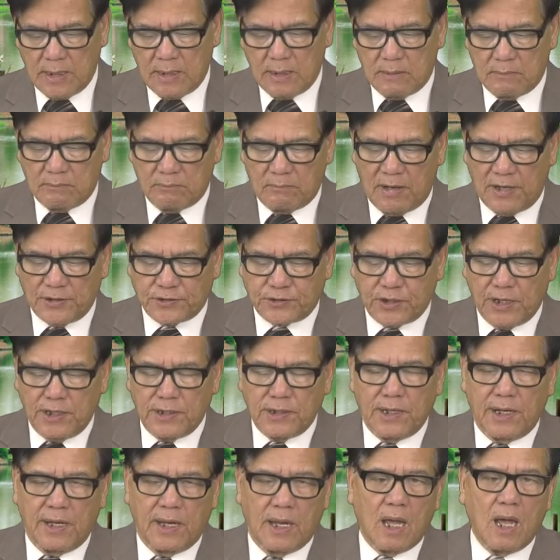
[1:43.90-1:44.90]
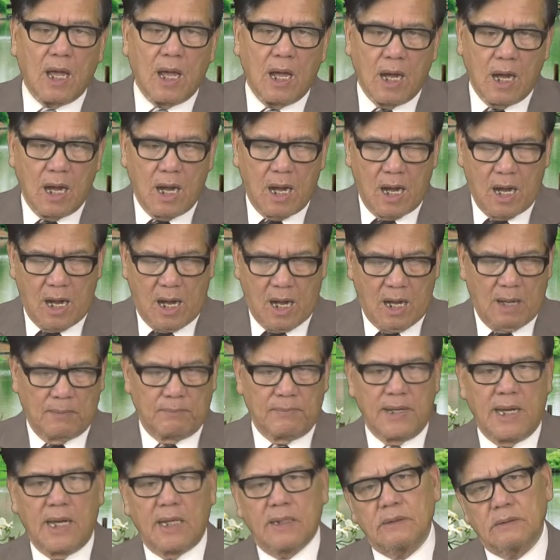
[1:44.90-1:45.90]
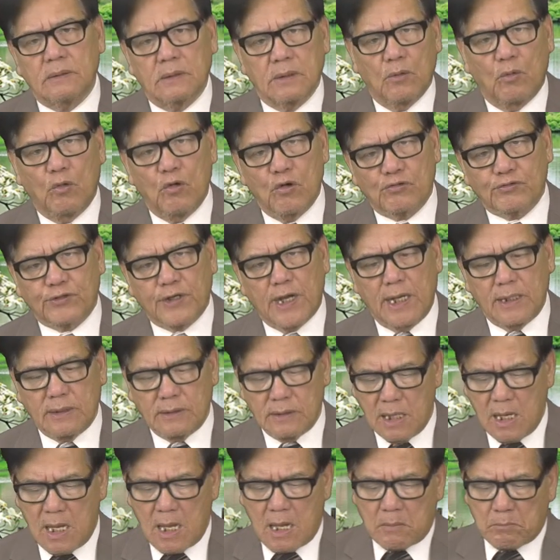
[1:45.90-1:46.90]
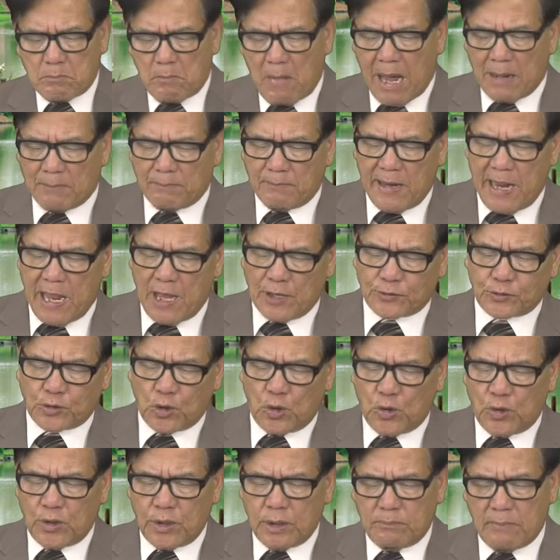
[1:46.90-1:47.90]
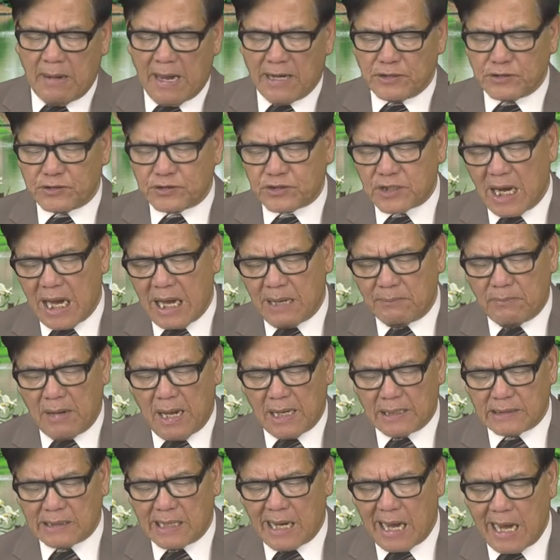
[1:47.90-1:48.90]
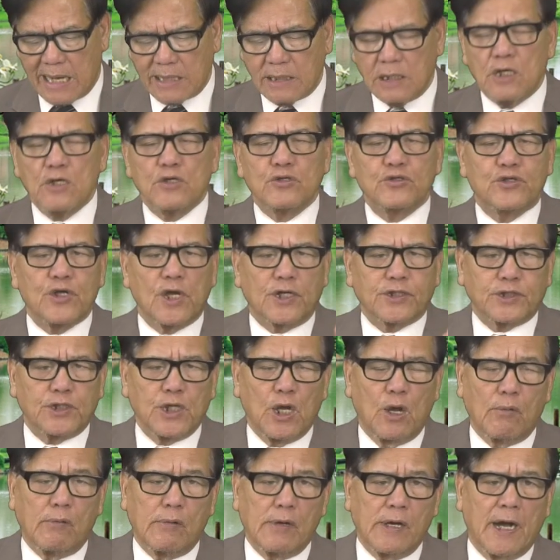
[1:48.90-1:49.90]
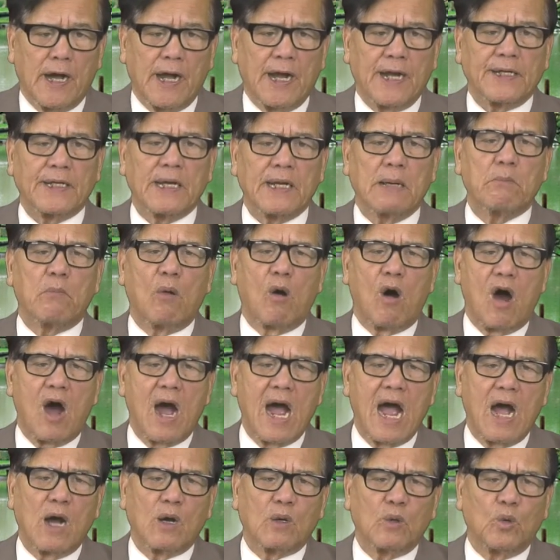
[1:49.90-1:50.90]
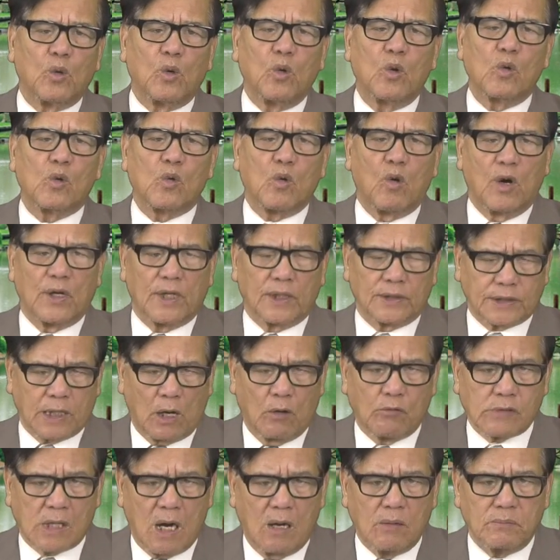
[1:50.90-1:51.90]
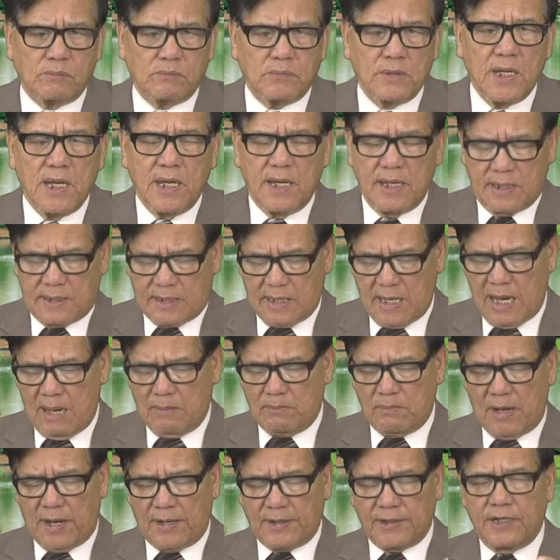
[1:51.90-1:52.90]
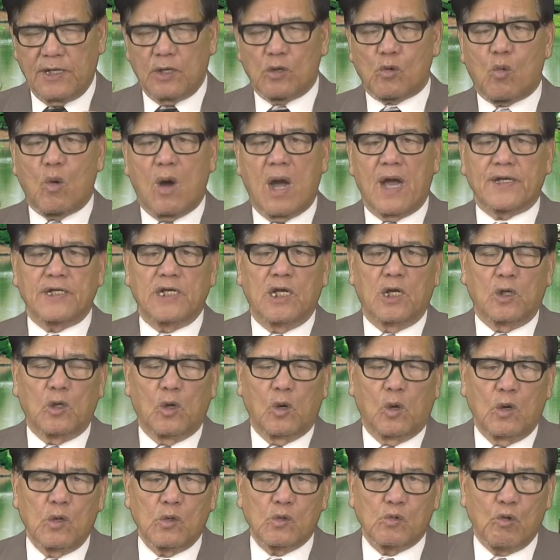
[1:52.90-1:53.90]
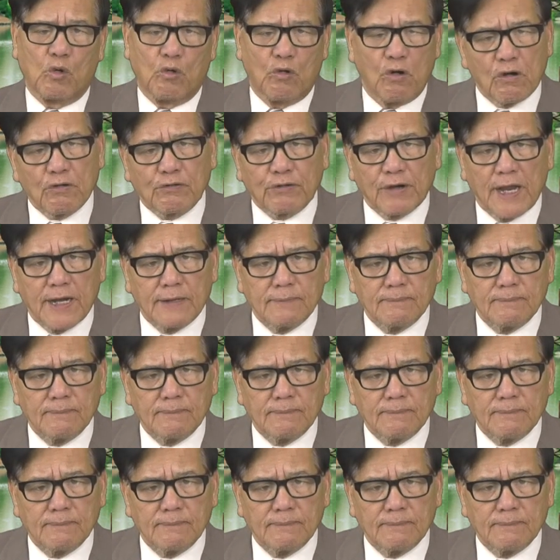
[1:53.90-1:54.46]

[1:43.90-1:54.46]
mà chính nghĩa ở bên Ukraine. Bạn bè tôi, bạn trai, bạn gái, rất nhiều người đã bỏ hàng ngũ của Tàu Cộng để mà đi qua đường lối của Ukraine.